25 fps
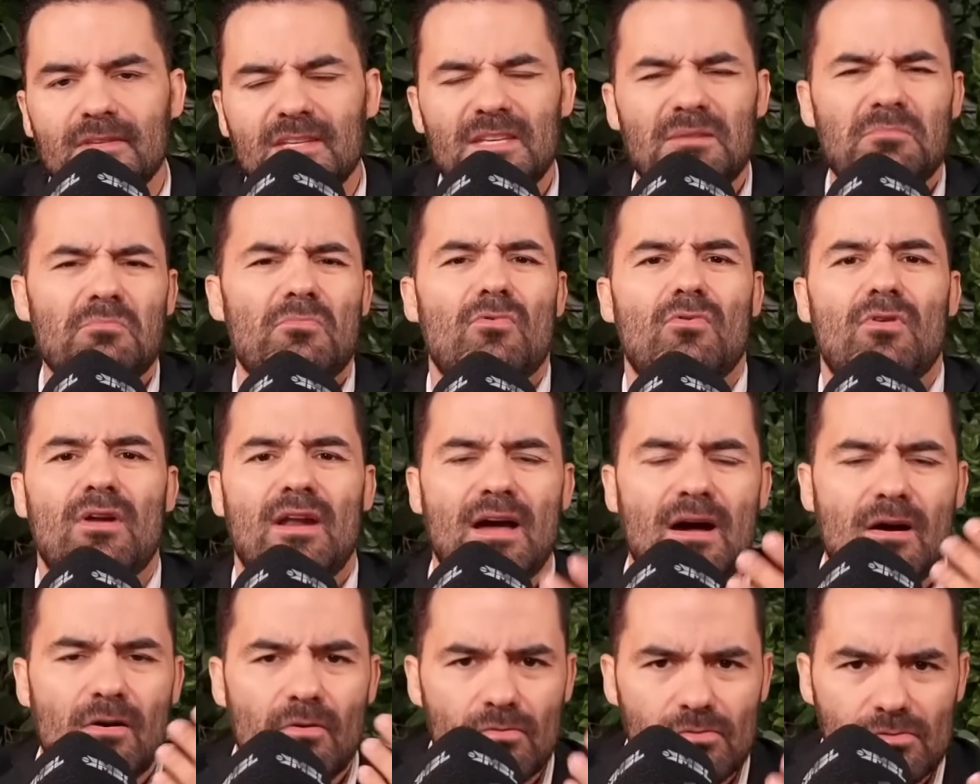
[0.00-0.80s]
Que
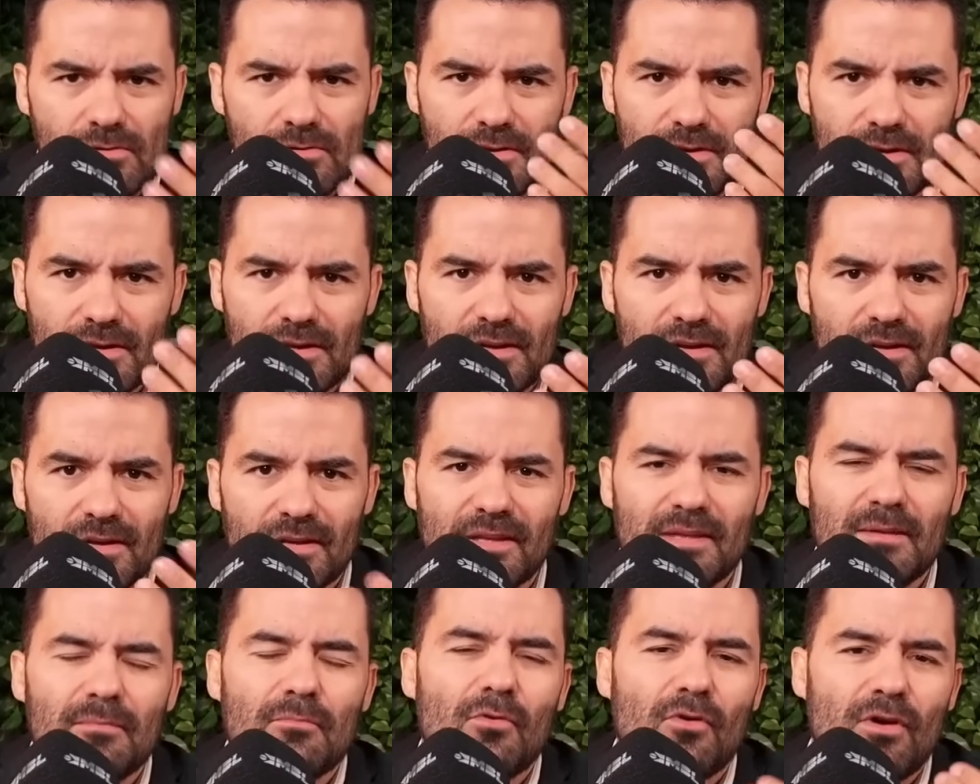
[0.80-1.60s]
moral,
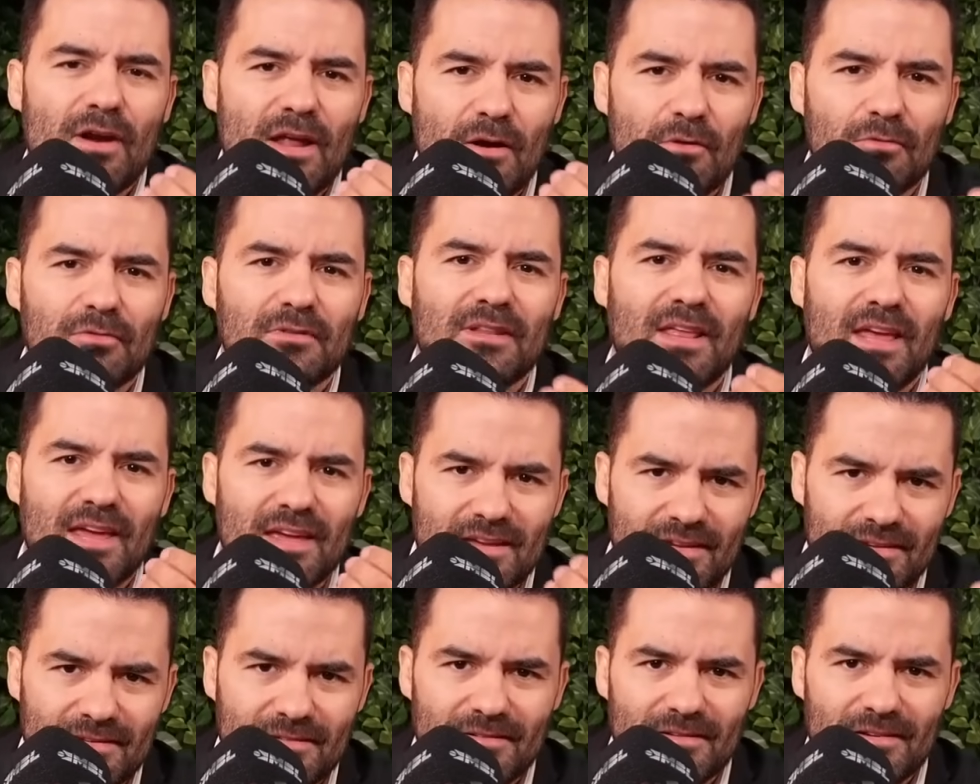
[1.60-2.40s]
que moral
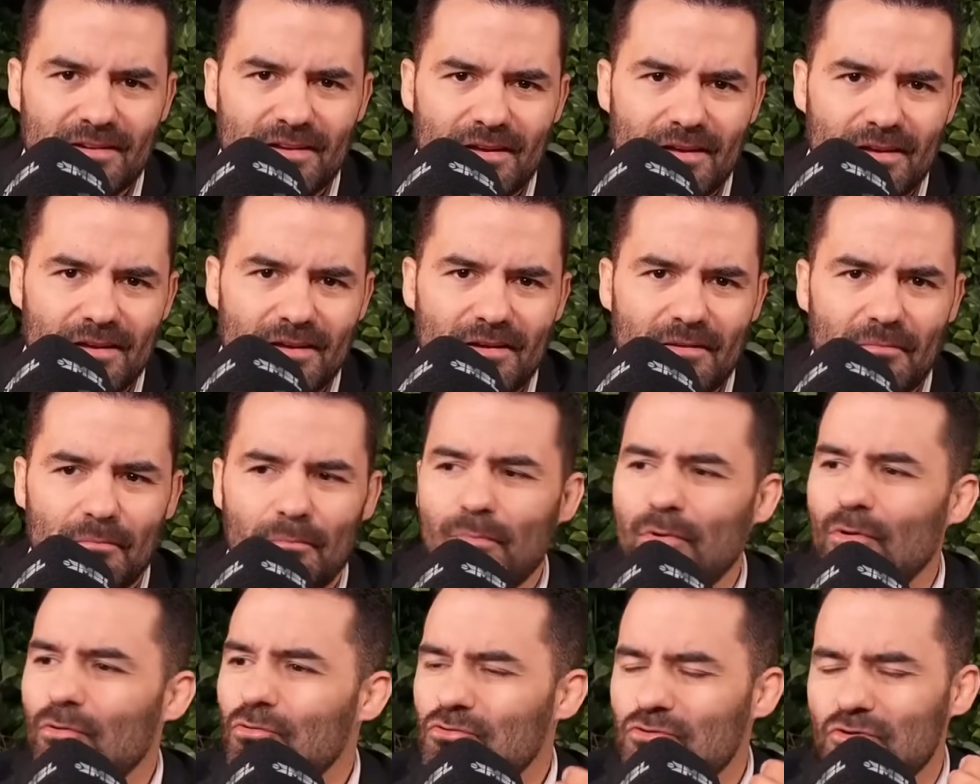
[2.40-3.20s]
tem
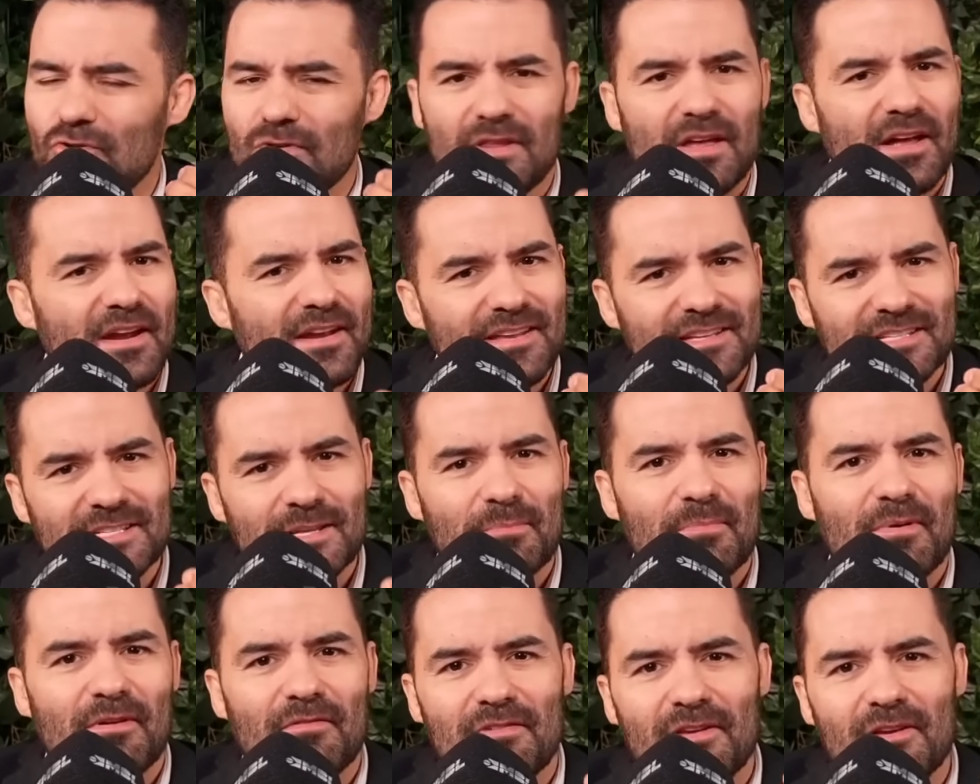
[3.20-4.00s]

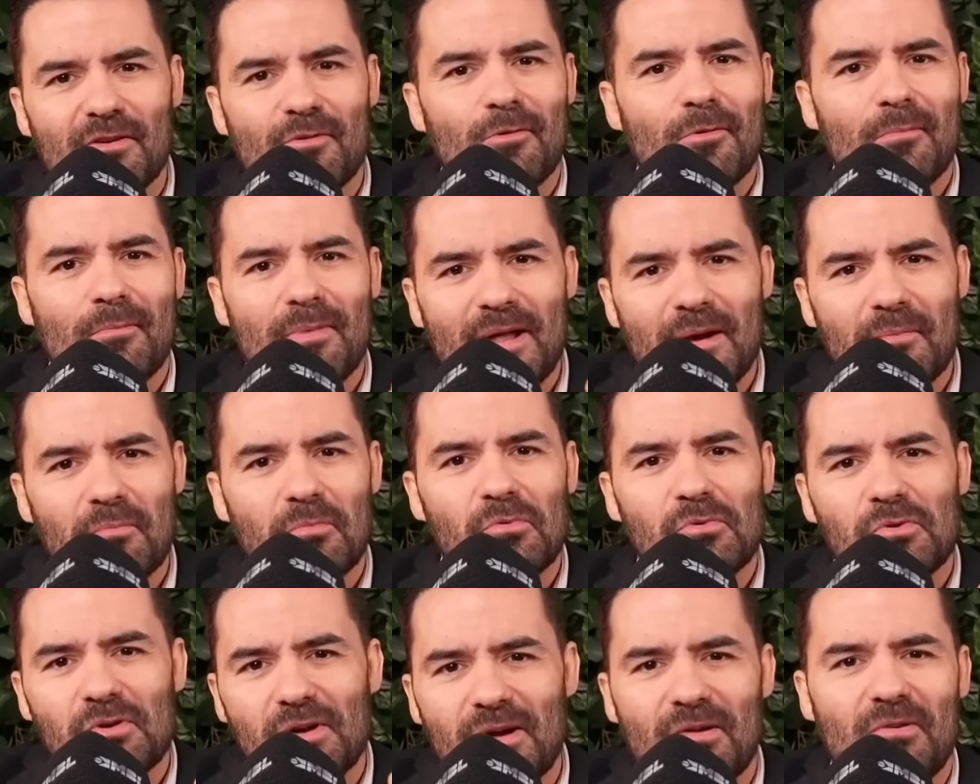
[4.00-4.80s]
bolsonarista para vir cobrar
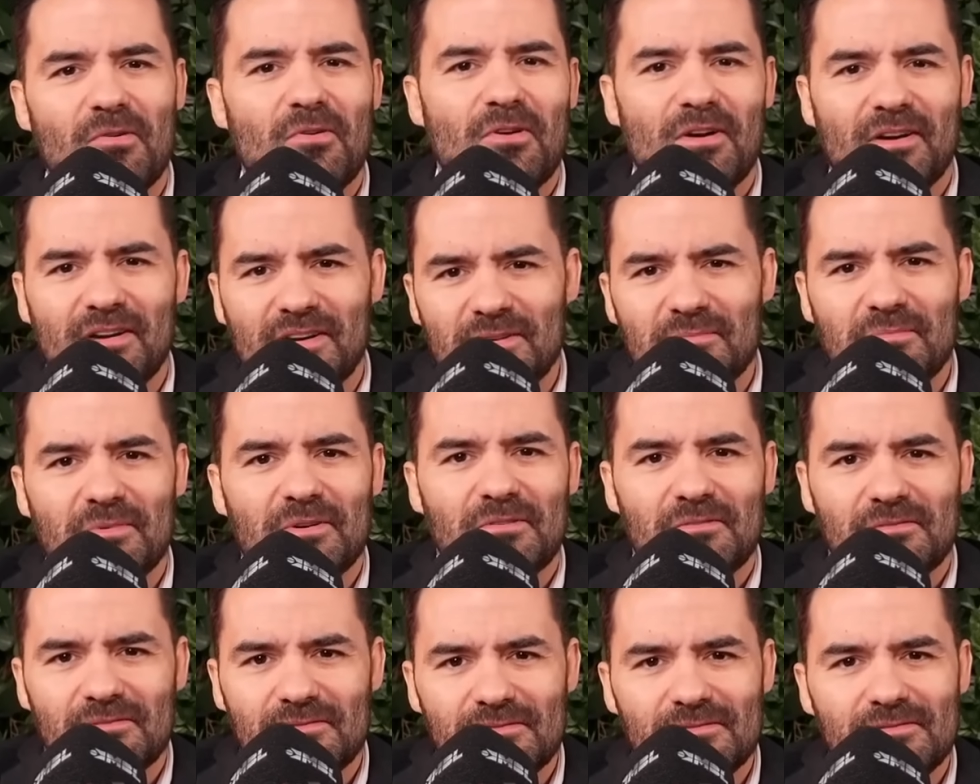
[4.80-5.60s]
Moro agora,
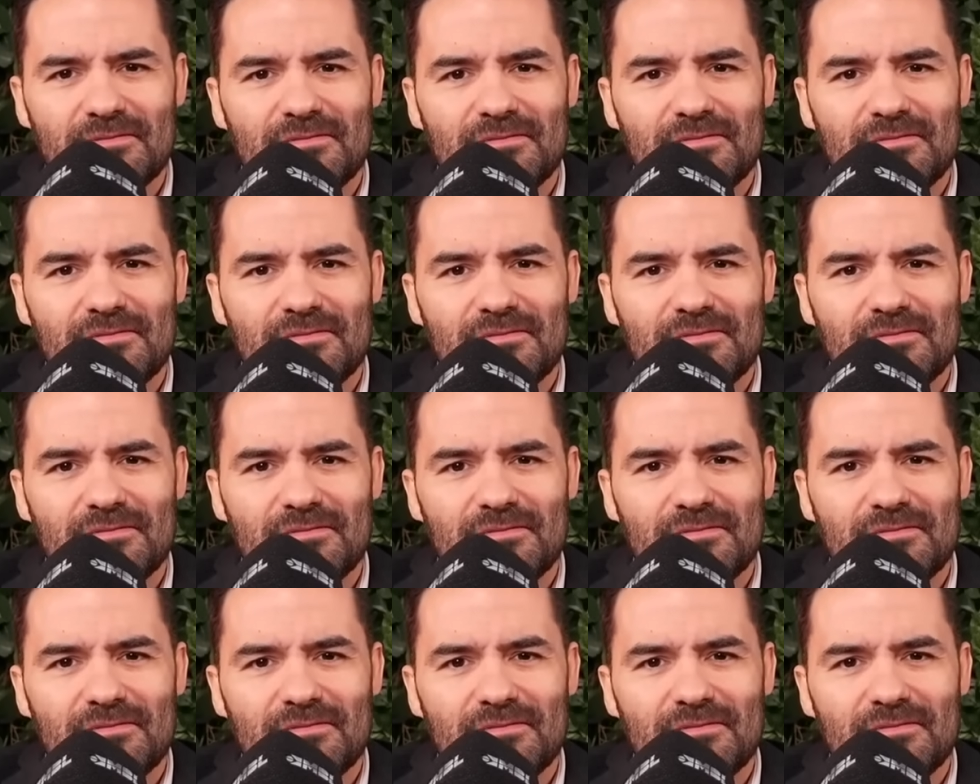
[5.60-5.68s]
irmão?